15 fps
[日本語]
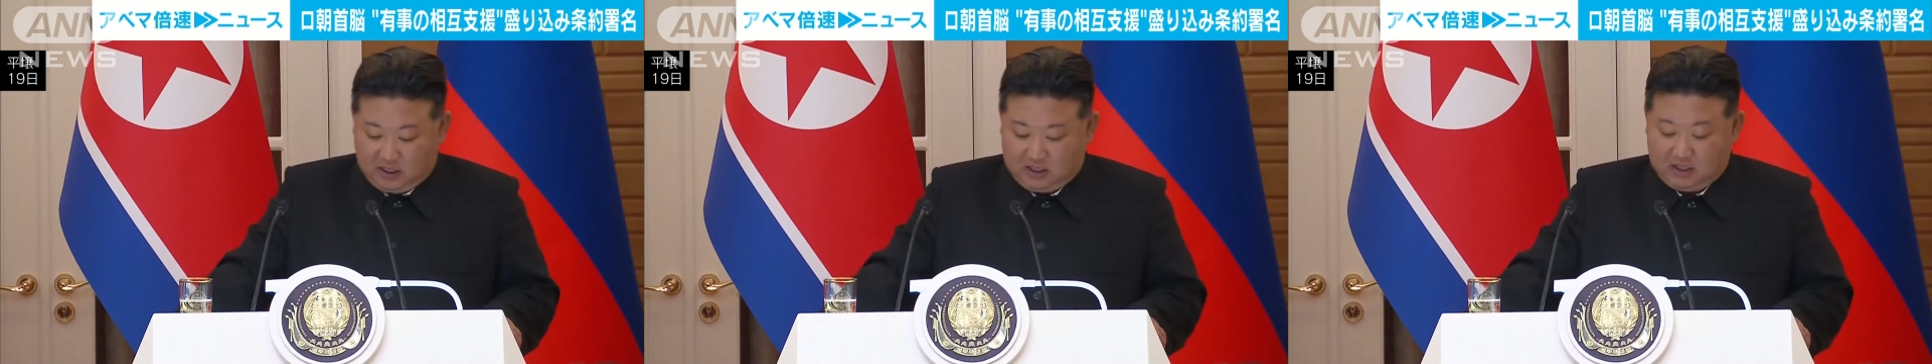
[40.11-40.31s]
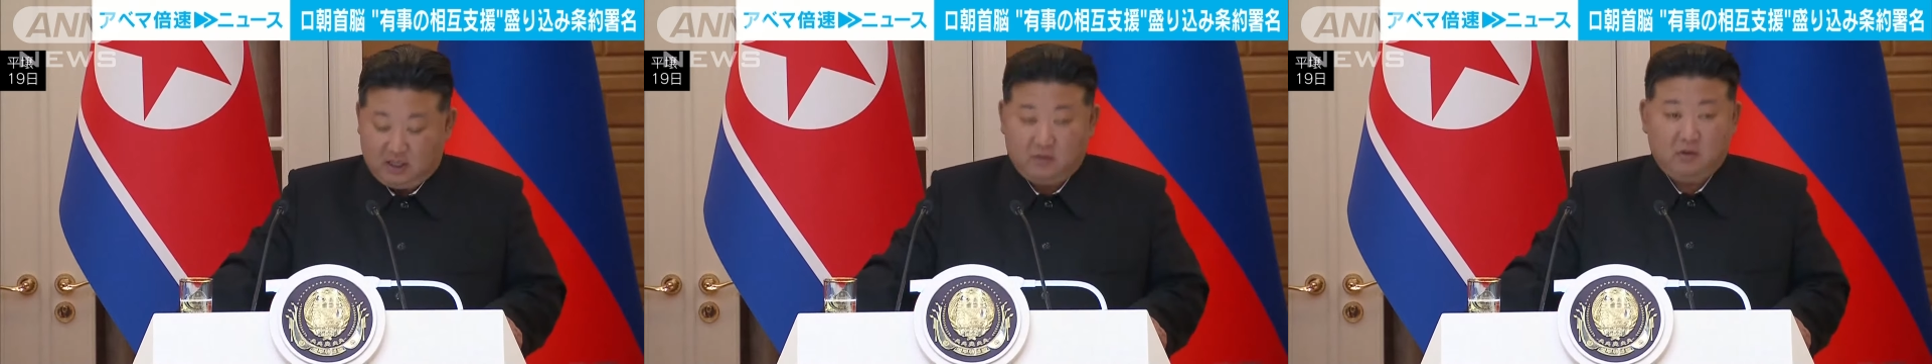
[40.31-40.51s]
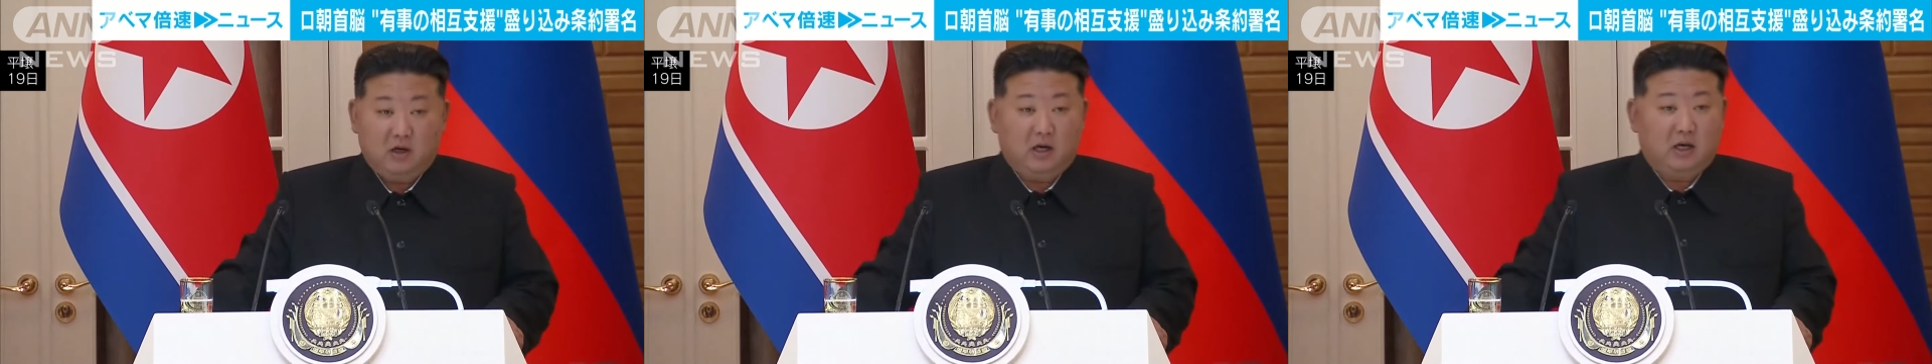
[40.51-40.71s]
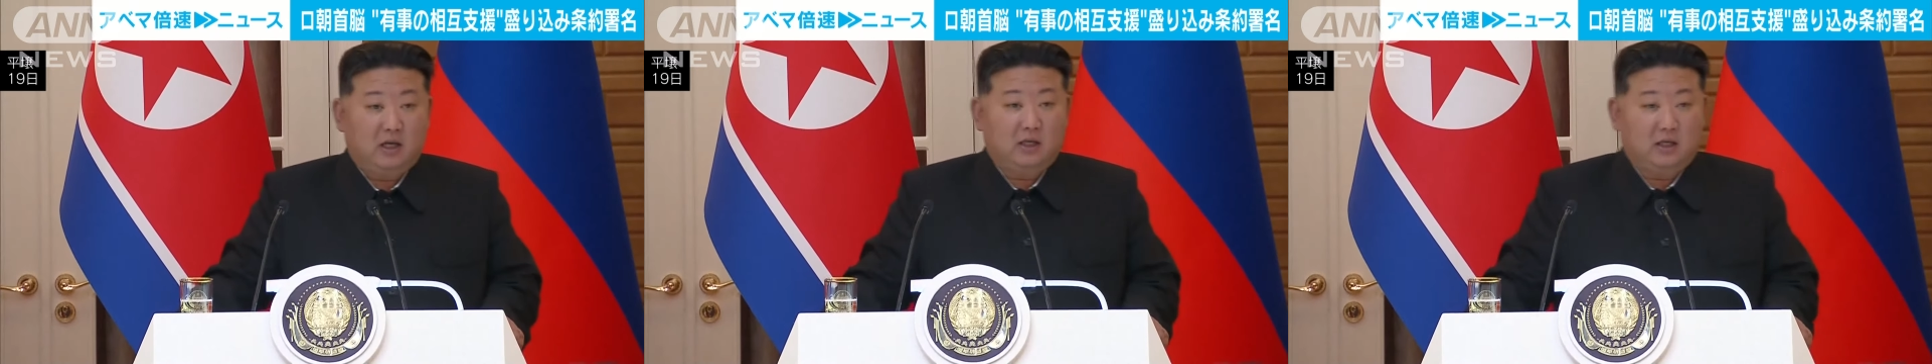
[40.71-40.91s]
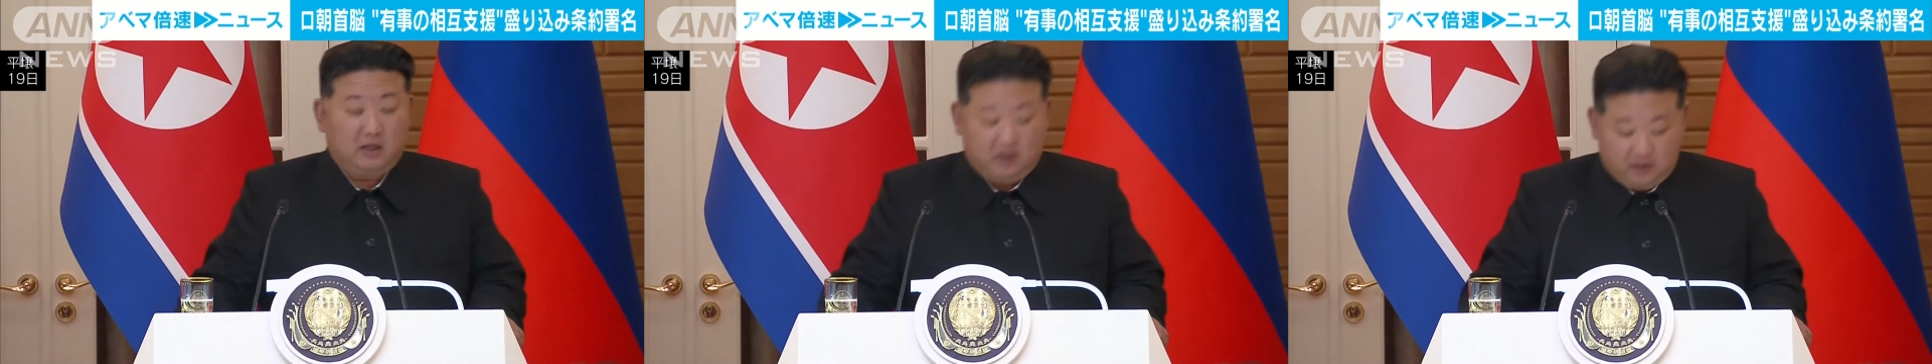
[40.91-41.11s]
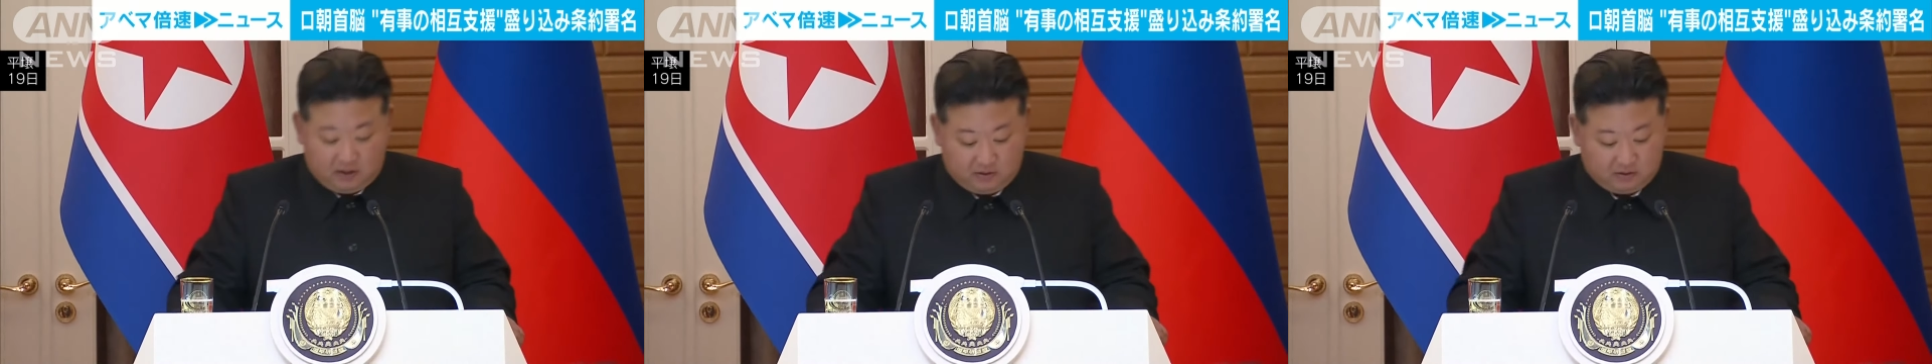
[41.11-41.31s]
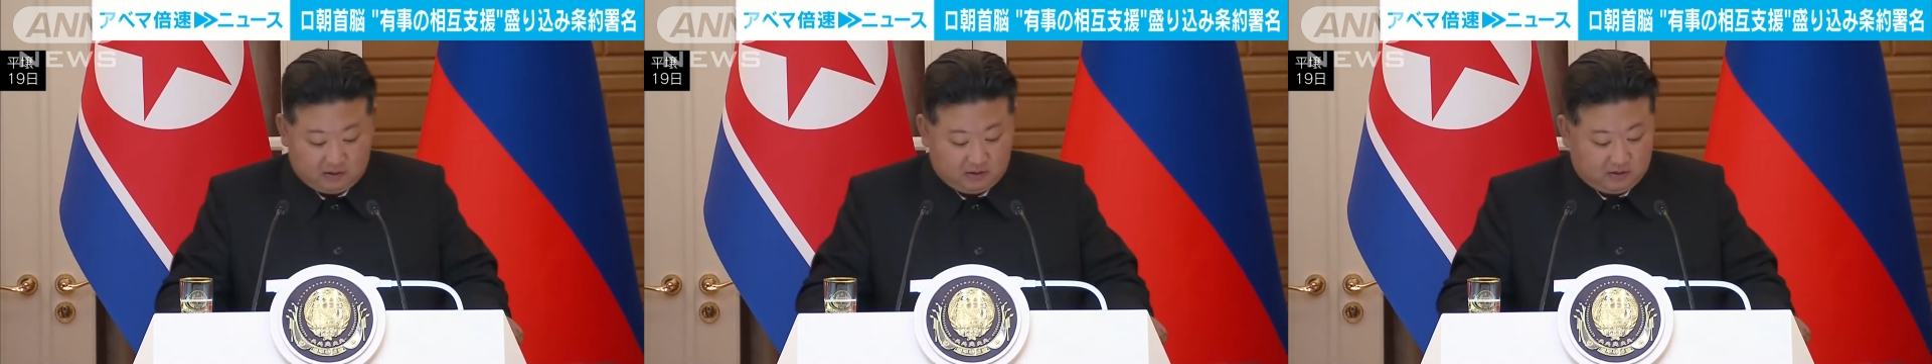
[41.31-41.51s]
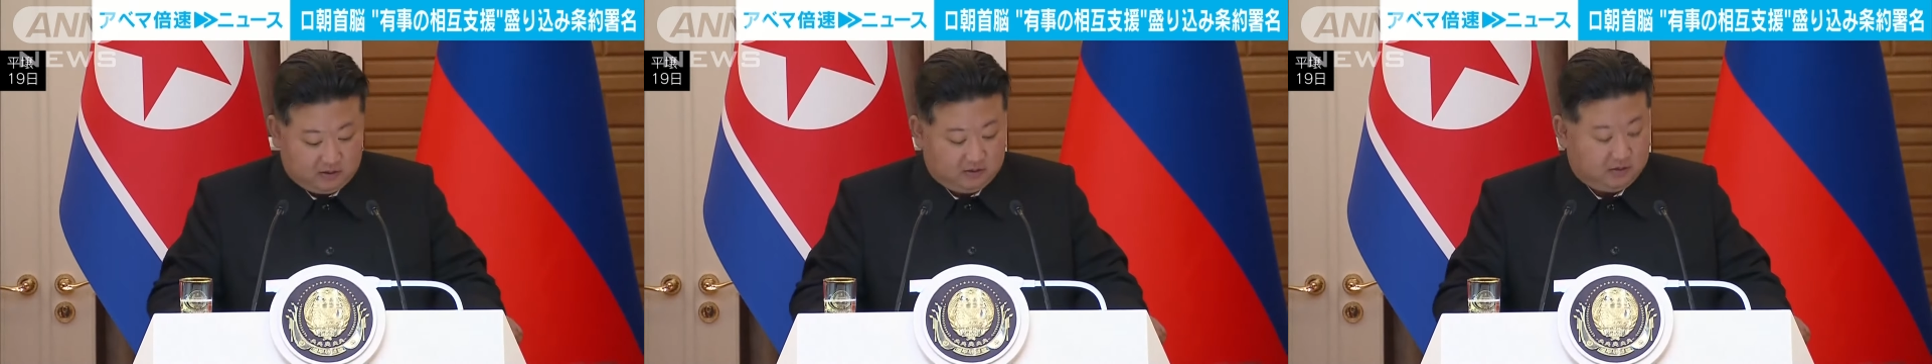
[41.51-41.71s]
力を強化してい
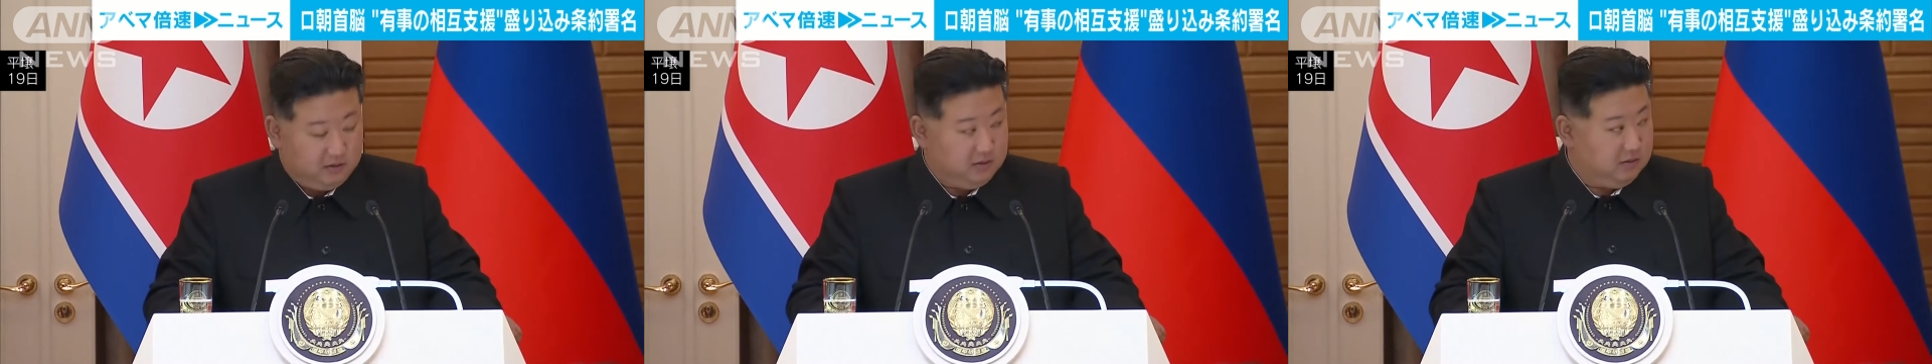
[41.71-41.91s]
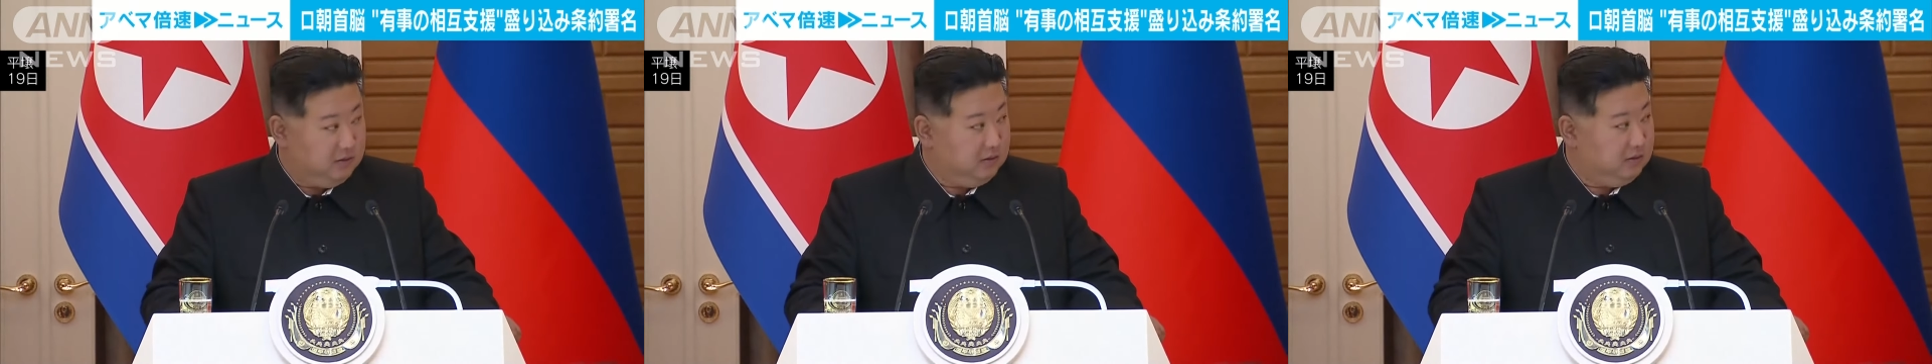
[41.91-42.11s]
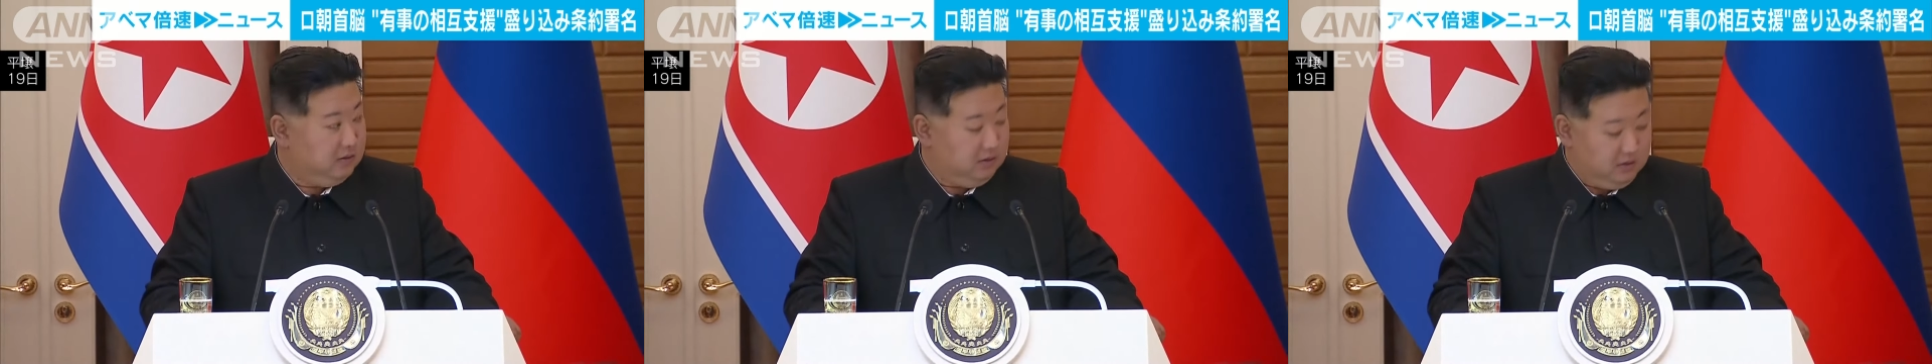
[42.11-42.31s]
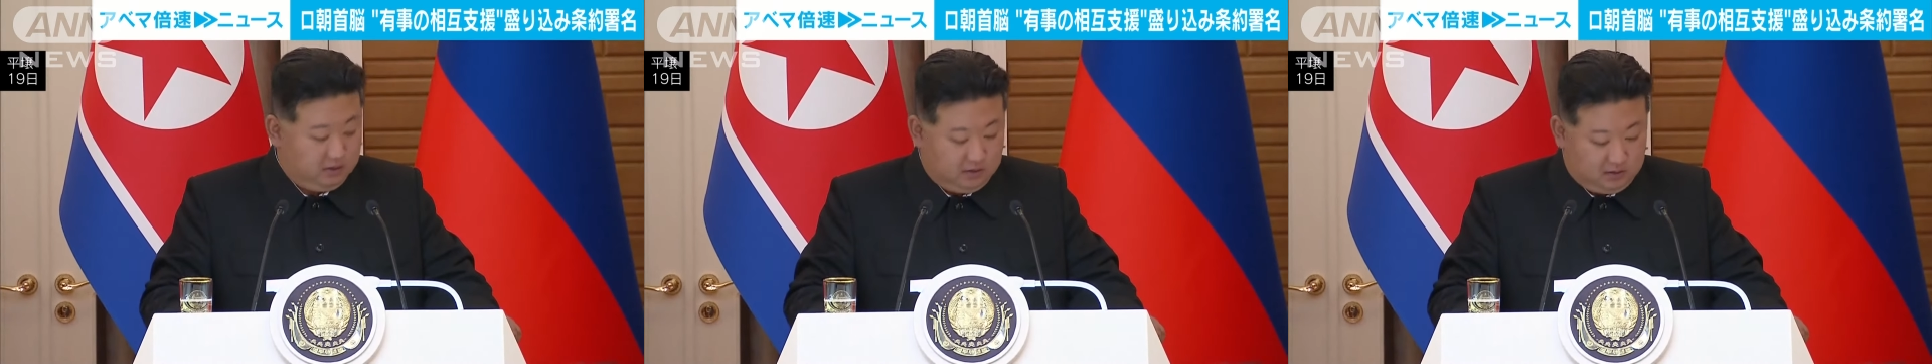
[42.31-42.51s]
くと述べました。